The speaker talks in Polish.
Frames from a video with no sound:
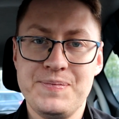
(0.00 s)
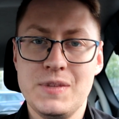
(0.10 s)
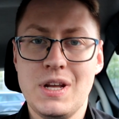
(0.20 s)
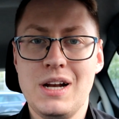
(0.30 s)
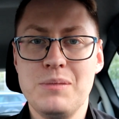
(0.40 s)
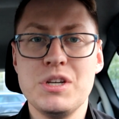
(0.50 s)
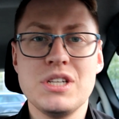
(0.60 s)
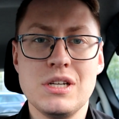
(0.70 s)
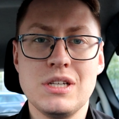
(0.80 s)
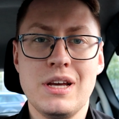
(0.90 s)
No ale
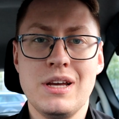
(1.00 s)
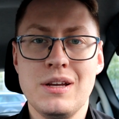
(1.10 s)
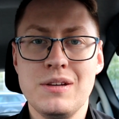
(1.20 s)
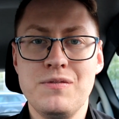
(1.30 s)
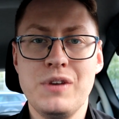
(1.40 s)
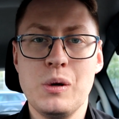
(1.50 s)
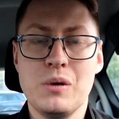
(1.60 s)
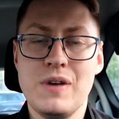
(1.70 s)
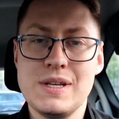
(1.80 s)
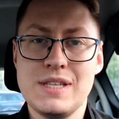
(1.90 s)
myślę, że w wielu
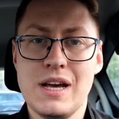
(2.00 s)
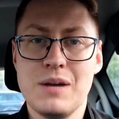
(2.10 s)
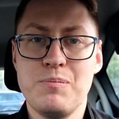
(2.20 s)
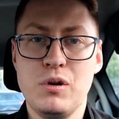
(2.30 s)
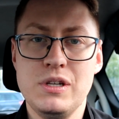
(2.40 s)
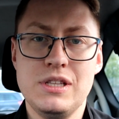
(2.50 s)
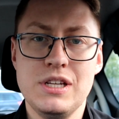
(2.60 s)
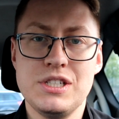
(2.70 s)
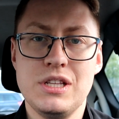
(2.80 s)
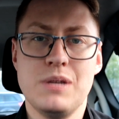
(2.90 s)
kwestiach
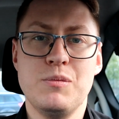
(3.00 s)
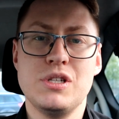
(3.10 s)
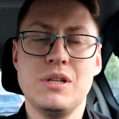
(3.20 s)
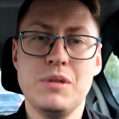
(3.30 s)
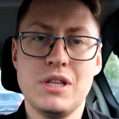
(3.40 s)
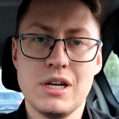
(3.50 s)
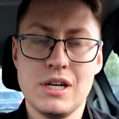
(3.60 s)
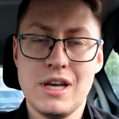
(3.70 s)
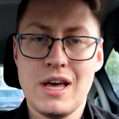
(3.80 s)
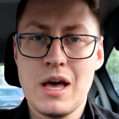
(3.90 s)
politycznych można by
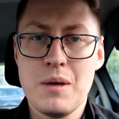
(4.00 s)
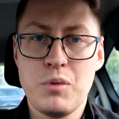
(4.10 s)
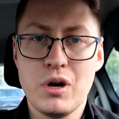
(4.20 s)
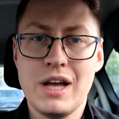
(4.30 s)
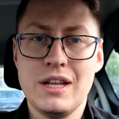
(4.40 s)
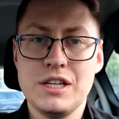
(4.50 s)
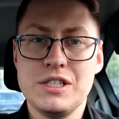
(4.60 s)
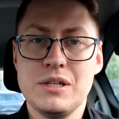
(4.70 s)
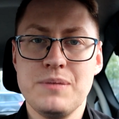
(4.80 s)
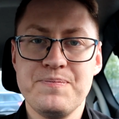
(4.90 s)
tak
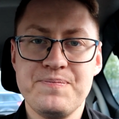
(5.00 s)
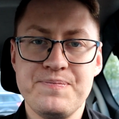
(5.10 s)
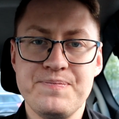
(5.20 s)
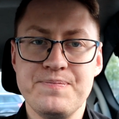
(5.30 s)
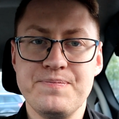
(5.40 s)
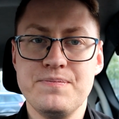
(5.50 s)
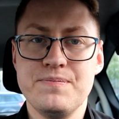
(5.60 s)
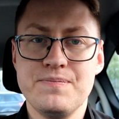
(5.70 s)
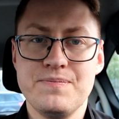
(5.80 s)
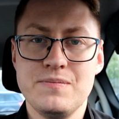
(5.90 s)
pogadać
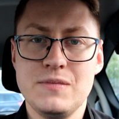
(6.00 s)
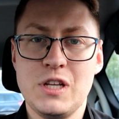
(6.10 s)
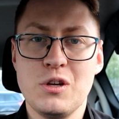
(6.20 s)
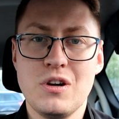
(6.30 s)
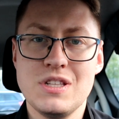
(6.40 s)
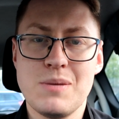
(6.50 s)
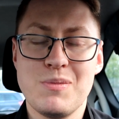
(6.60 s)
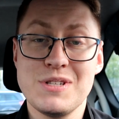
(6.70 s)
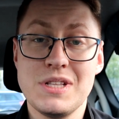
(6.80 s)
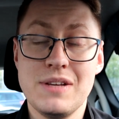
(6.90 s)
mm, nie do końca
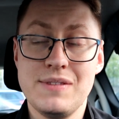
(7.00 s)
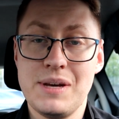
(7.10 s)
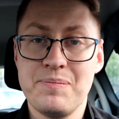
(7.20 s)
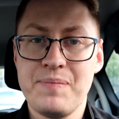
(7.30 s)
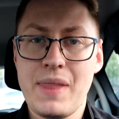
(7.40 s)
pozytywnie.